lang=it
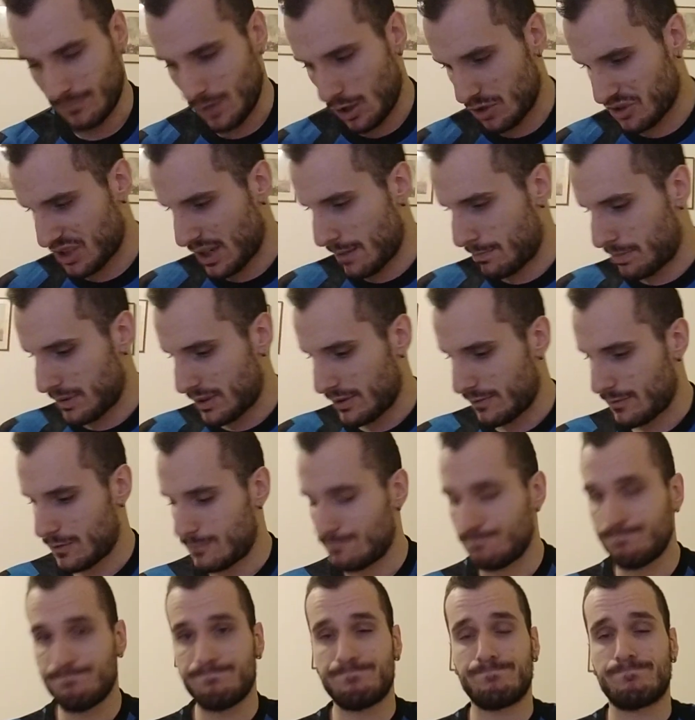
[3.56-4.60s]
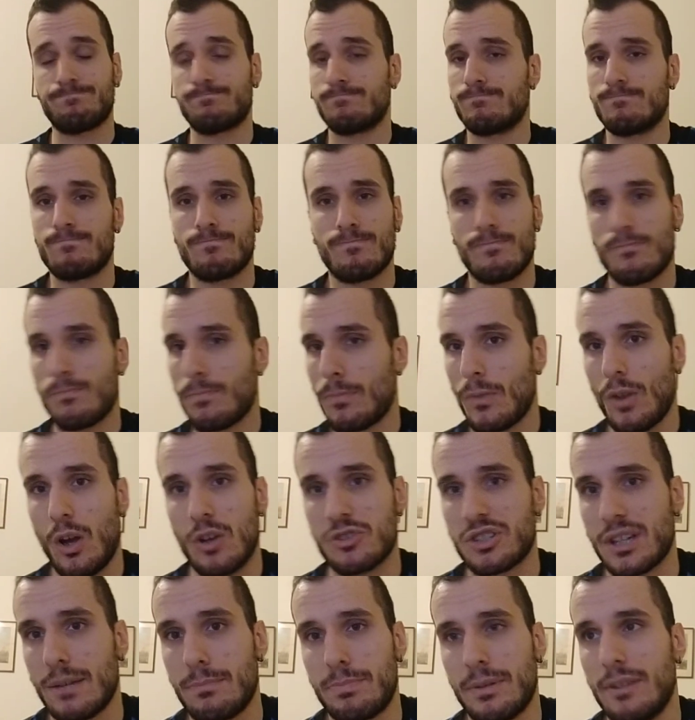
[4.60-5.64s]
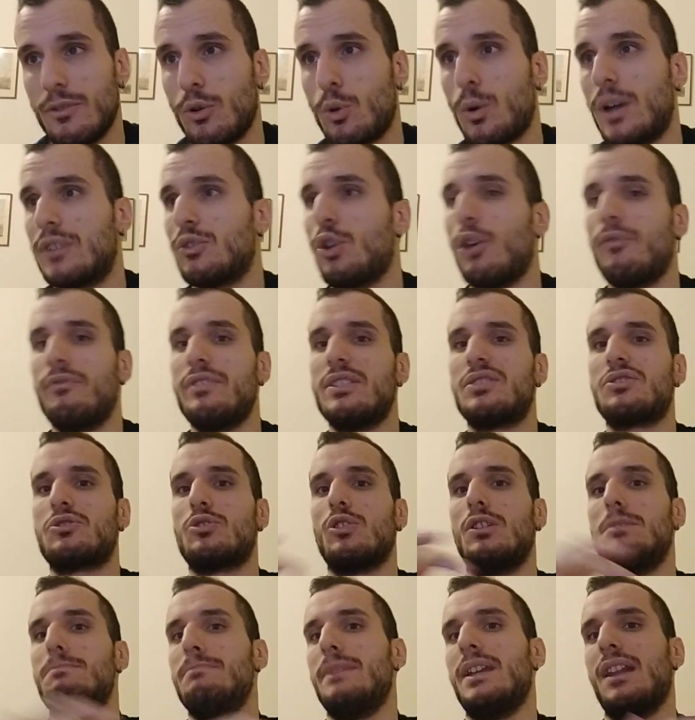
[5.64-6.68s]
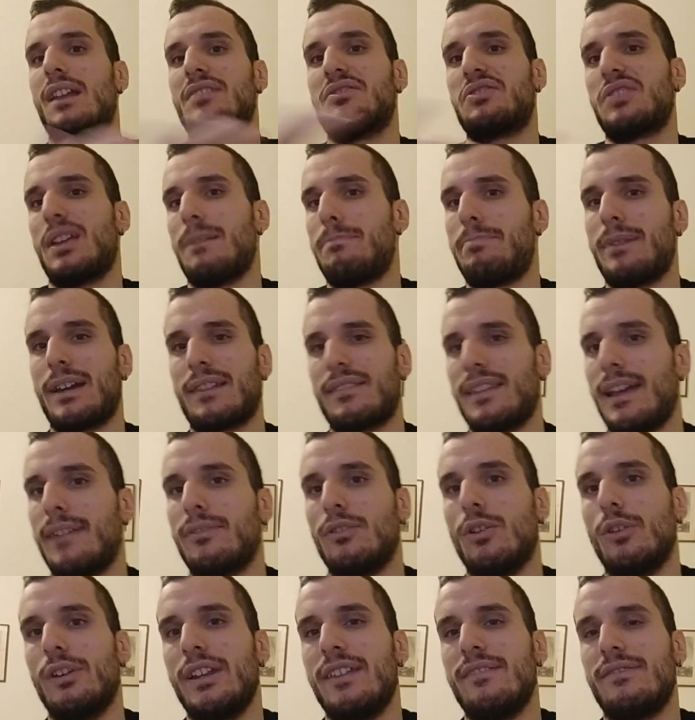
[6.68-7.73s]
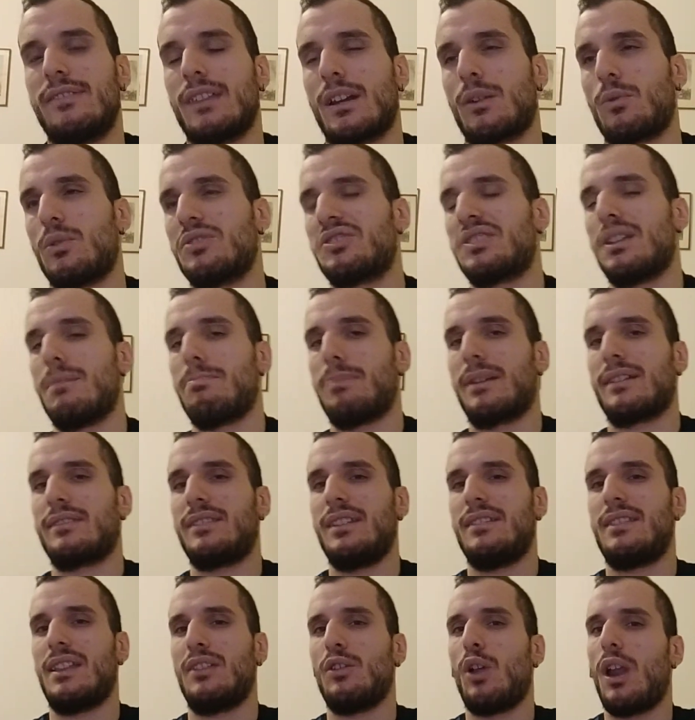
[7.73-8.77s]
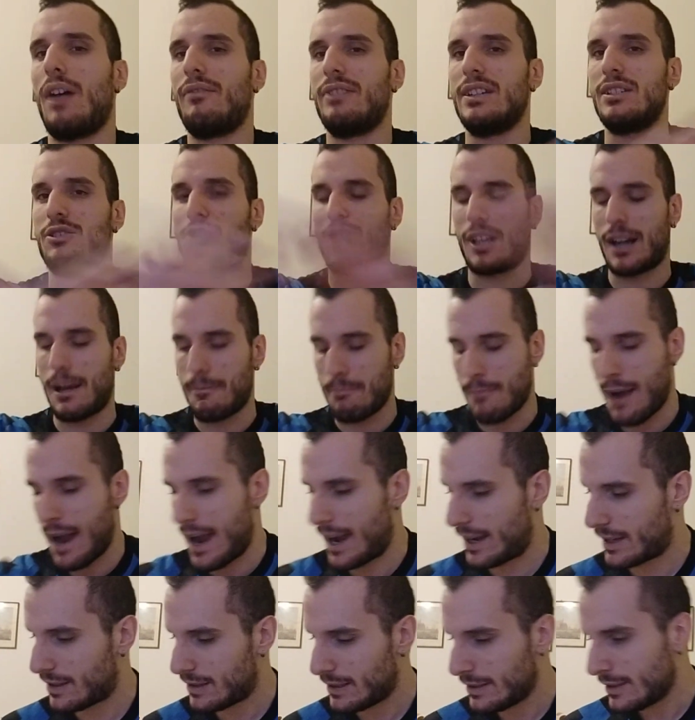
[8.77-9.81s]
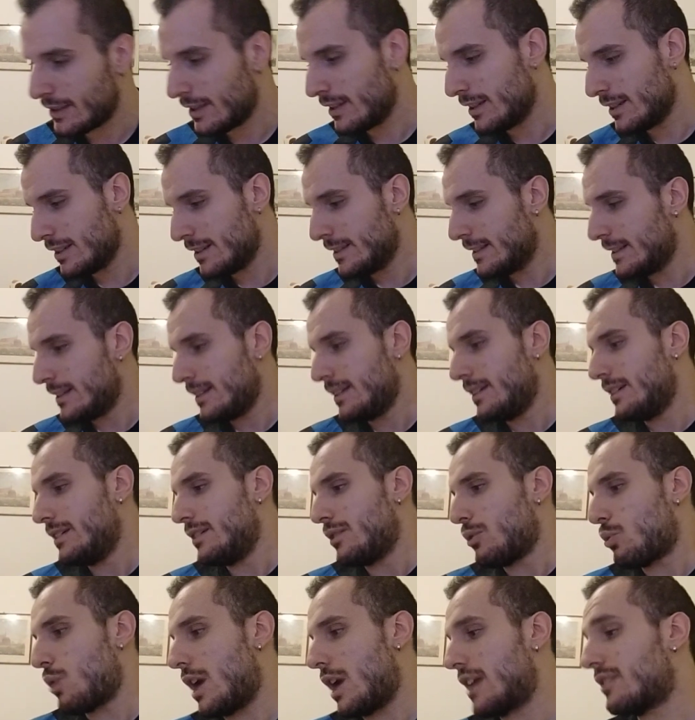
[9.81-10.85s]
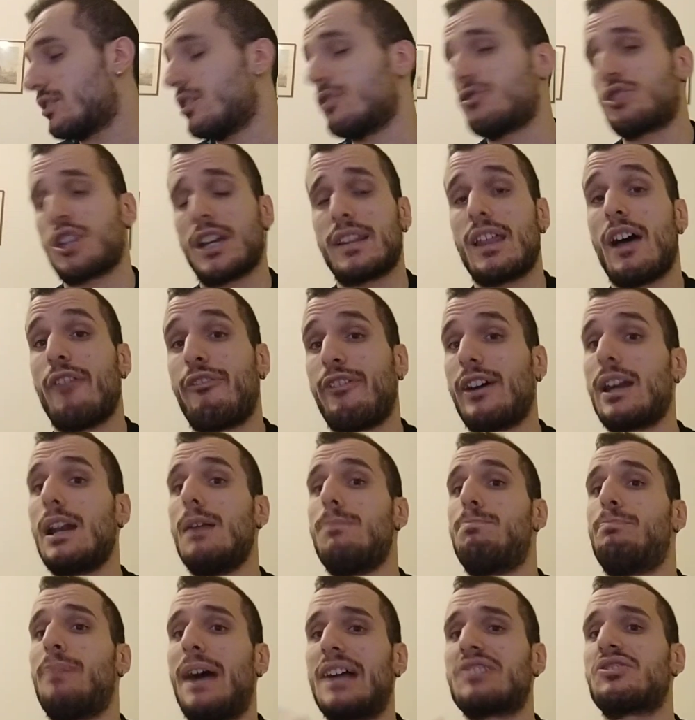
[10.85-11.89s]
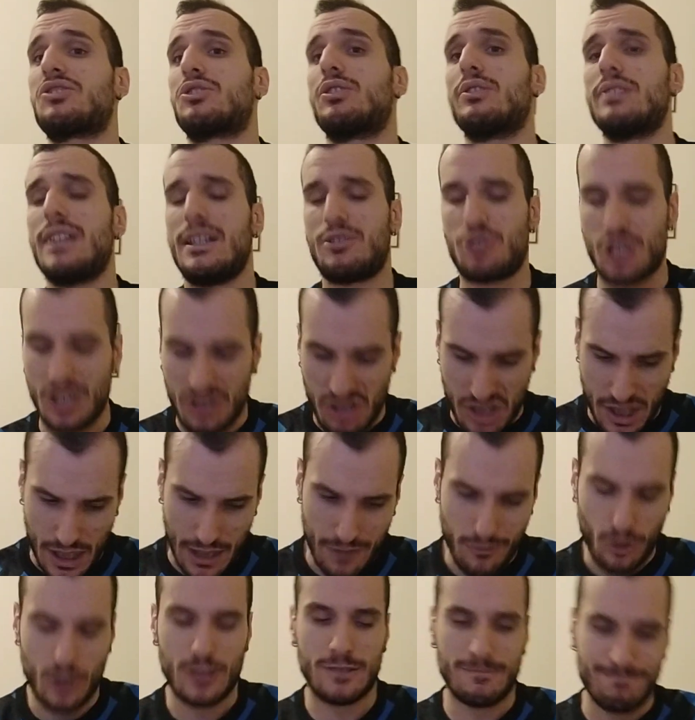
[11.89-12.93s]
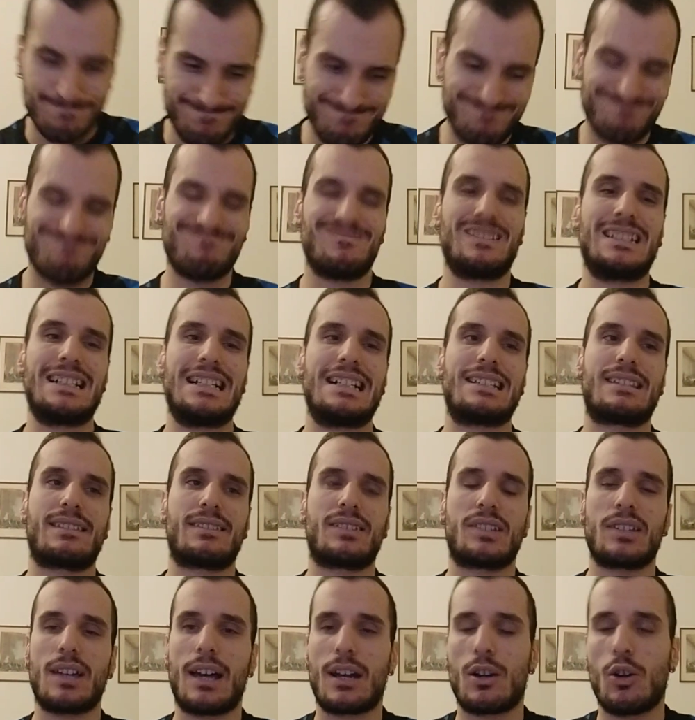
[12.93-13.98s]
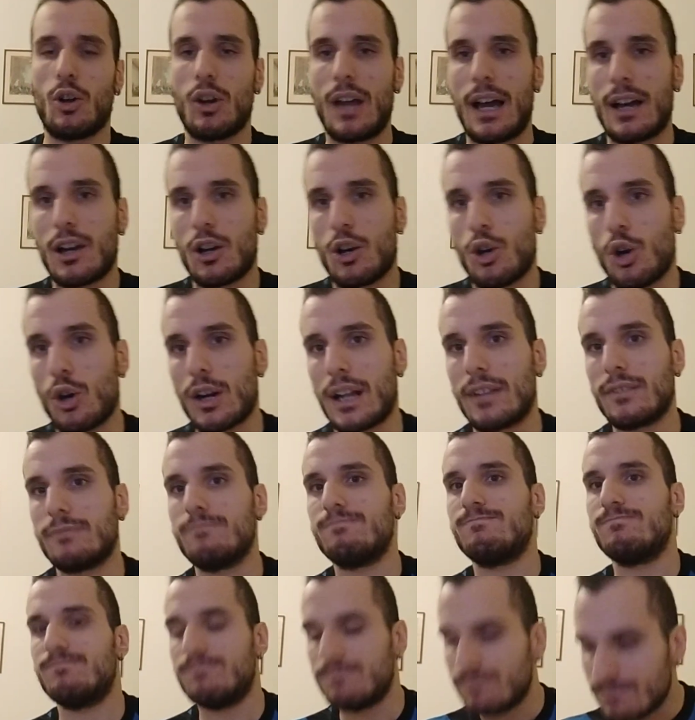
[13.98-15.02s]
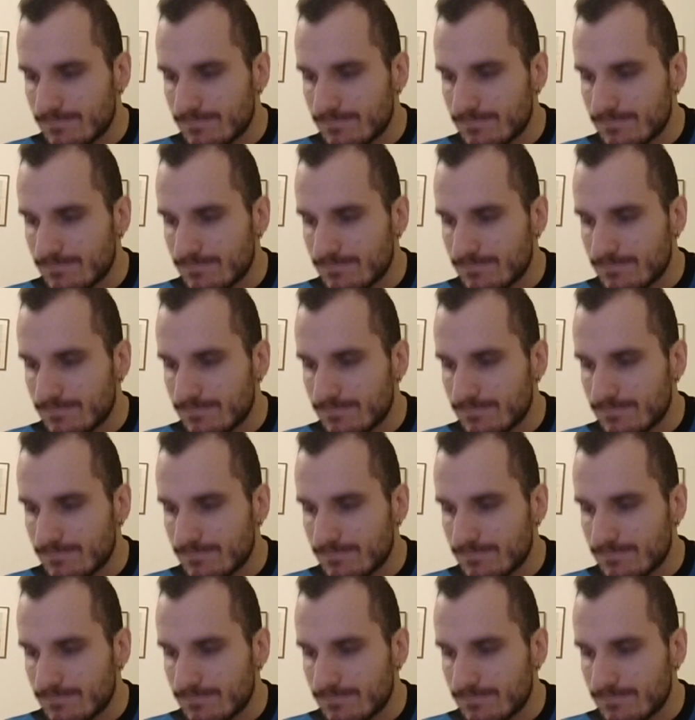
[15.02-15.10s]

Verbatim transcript: lo sapevo. Lo sapevo, quando ho visto il Milan sta perdendo l'Inter questa partita non la vincerà mai. Quando c'è da fare il passo decisivo, Cazzarola ancora